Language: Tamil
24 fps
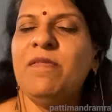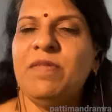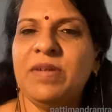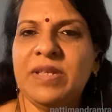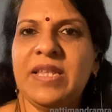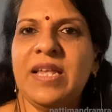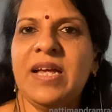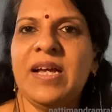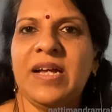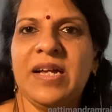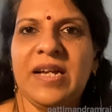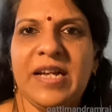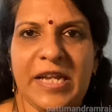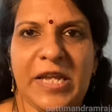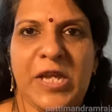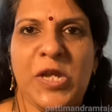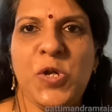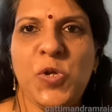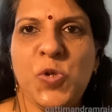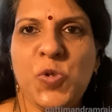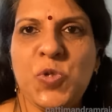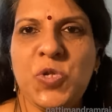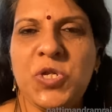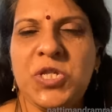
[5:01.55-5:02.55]
அவன் தான்
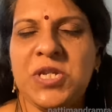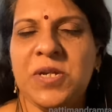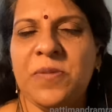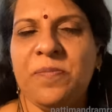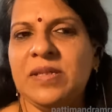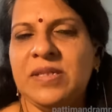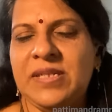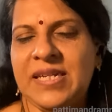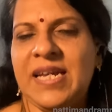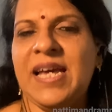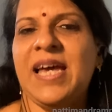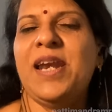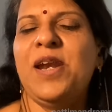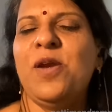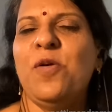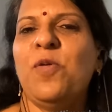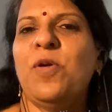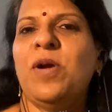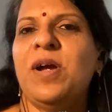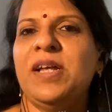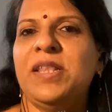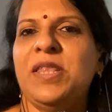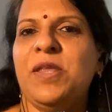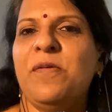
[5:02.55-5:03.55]
அக்யூஸ்ட் சேரில்
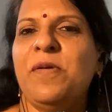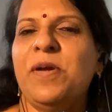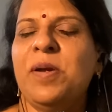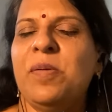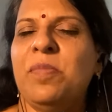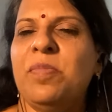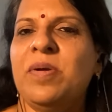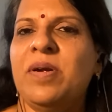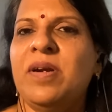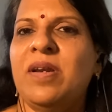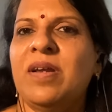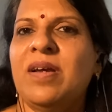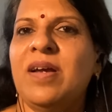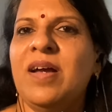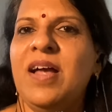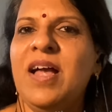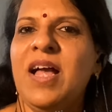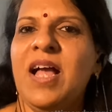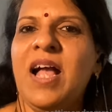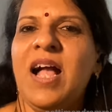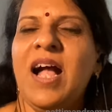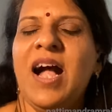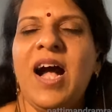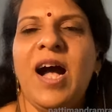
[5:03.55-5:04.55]
உட்காந்து வைக்கப்பட்டிருக்கான்
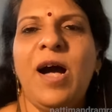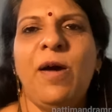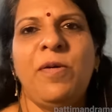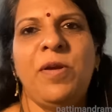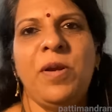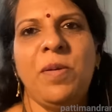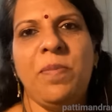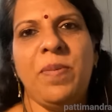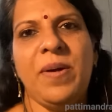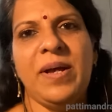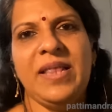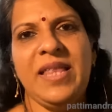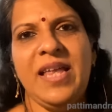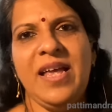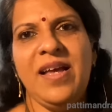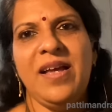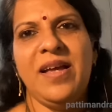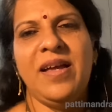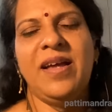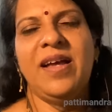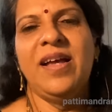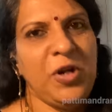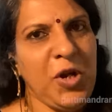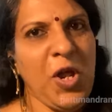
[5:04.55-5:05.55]
அவனை பார்த்தா
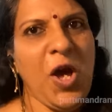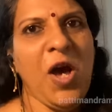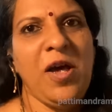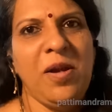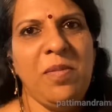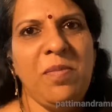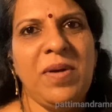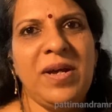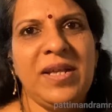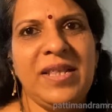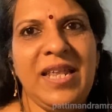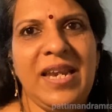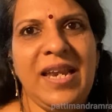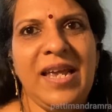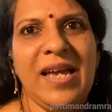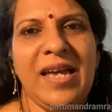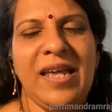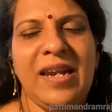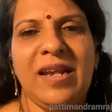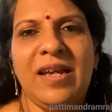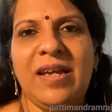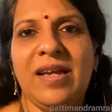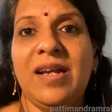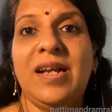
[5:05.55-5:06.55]
டான் மாதிரியா
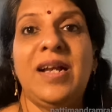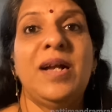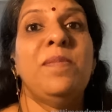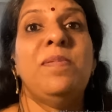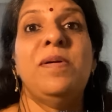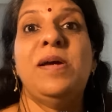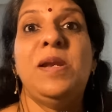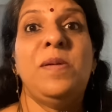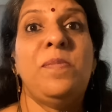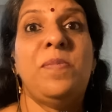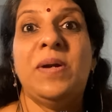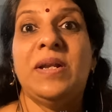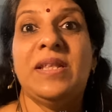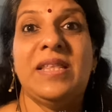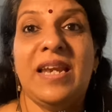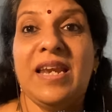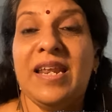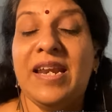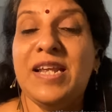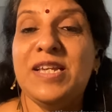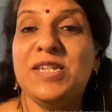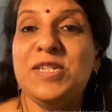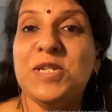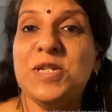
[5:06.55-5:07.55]
இருக்குது கபாலி படத்தில்
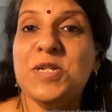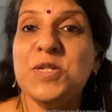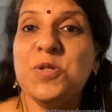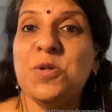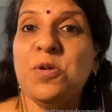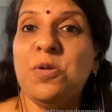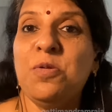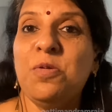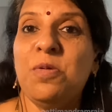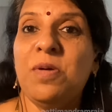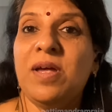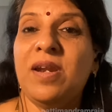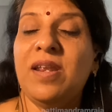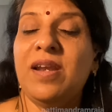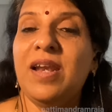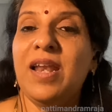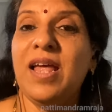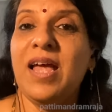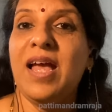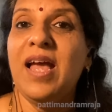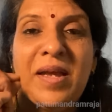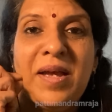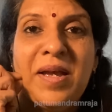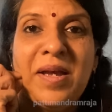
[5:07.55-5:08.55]
ரஜினி சொல்லுவார்ல
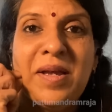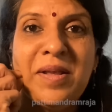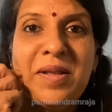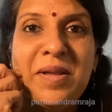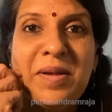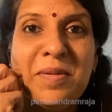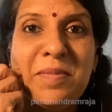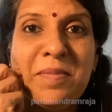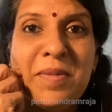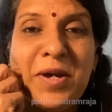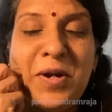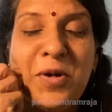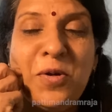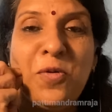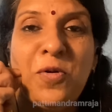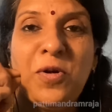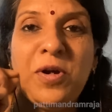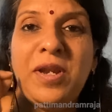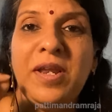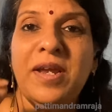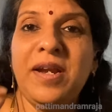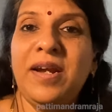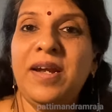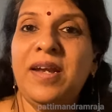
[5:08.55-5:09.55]
மறு
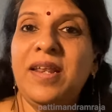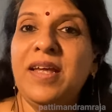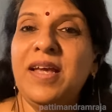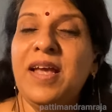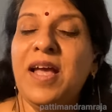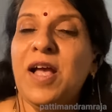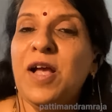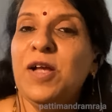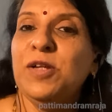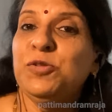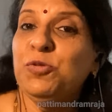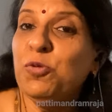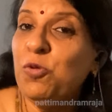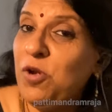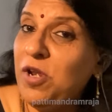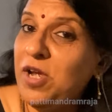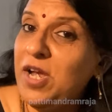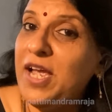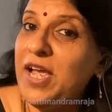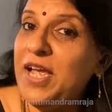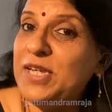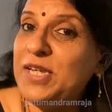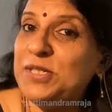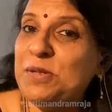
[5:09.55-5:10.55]
ஒட்டிக்கிட்டு
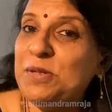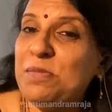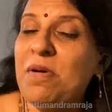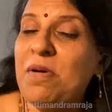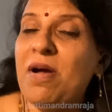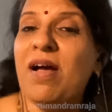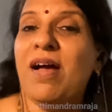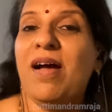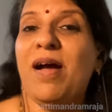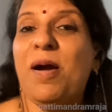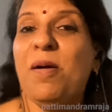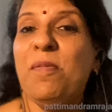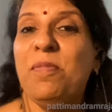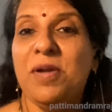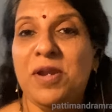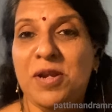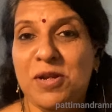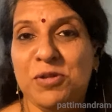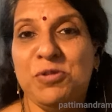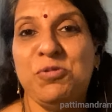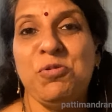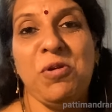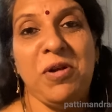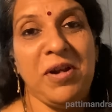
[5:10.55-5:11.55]
சொல்லுங்க எஜமா அப்படின்னு
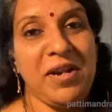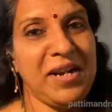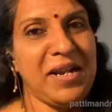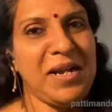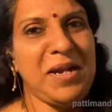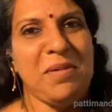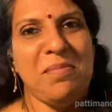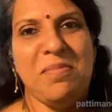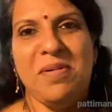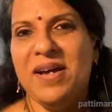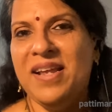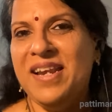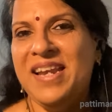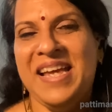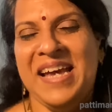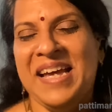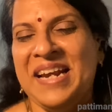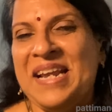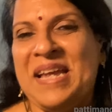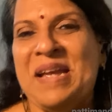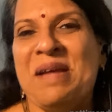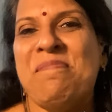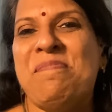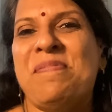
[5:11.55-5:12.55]
சொல்கிற
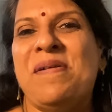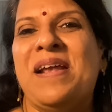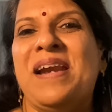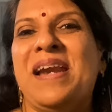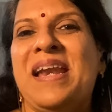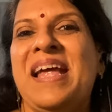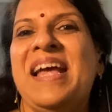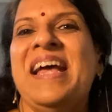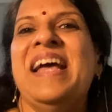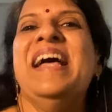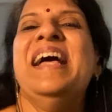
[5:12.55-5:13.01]
கபாலியான்னு கேட்பார்ல